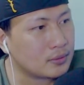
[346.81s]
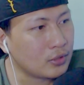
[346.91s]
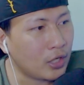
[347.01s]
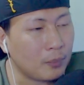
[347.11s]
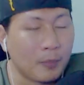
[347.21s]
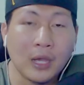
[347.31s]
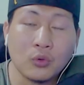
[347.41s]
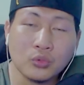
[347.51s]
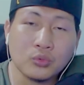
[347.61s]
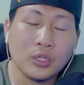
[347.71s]
eh
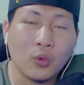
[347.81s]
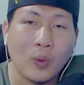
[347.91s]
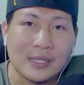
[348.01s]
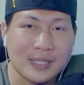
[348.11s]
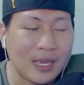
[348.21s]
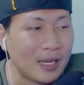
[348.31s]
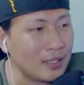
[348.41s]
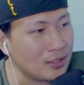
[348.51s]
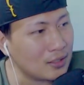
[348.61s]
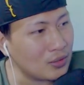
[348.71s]
panggung tuh
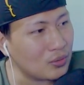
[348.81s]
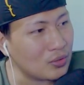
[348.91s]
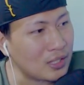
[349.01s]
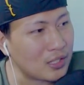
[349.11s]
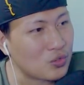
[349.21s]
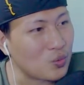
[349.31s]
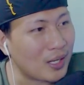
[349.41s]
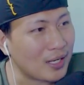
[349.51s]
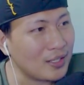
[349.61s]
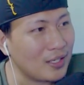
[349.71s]
dikuasai gitu dengan
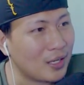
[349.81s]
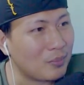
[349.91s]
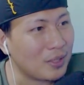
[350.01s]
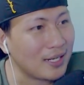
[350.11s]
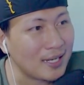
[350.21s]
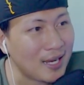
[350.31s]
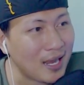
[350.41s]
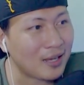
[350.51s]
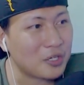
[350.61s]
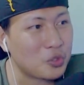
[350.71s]
suaranya yang
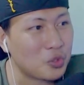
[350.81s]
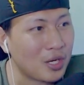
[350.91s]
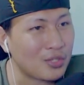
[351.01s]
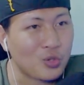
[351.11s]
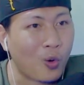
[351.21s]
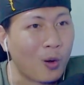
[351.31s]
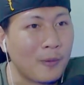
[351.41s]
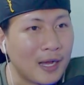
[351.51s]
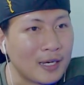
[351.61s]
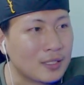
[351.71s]
menggelegar dan juga
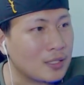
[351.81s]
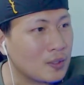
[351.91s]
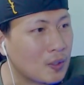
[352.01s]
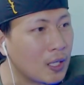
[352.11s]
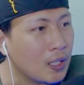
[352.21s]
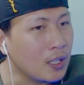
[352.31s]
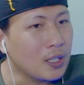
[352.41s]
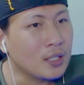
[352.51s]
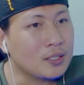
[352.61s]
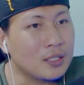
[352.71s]
cowok banget gitu kan
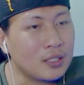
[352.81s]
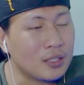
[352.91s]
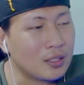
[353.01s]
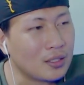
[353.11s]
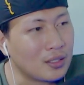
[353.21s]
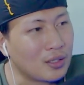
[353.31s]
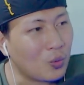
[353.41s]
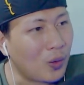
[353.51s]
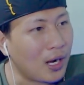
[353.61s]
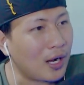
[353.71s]
jadi
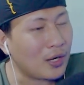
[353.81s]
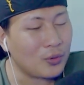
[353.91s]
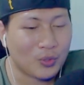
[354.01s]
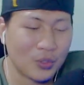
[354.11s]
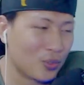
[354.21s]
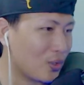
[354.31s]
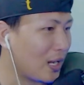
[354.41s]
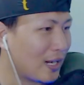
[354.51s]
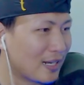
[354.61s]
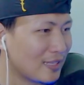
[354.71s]
waduh
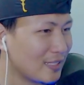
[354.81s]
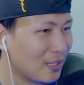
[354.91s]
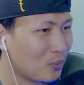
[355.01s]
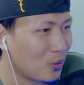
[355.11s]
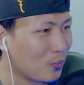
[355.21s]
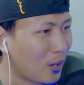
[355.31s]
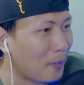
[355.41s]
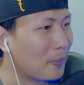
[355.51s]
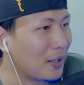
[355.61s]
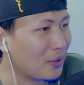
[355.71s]
nggak ngerti deh mau ngomong
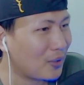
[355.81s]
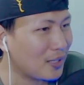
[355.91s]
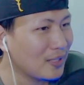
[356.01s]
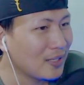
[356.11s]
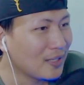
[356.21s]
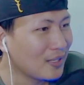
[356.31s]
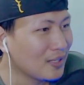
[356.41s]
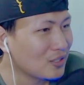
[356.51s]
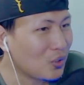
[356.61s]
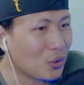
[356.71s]
apa gitu kan
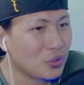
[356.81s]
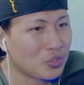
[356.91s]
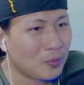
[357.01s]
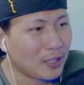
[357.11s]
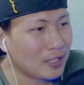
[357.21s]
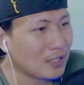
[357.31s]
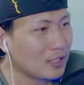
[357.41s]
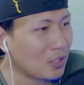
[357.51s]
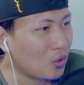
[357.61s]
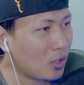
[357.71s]
so coba
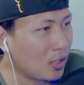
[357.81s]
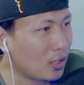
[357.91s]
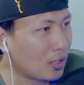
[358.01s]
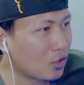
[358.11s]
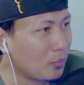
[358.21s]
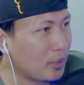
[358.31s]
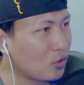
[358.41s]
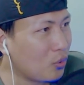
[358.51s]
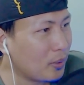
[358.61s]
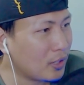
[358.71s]
kita tengok komen uh,
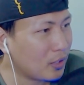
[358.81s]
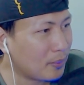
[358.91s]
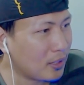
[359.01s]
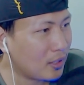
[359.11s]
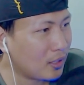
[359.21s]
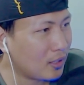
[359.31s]
komen-komen daripada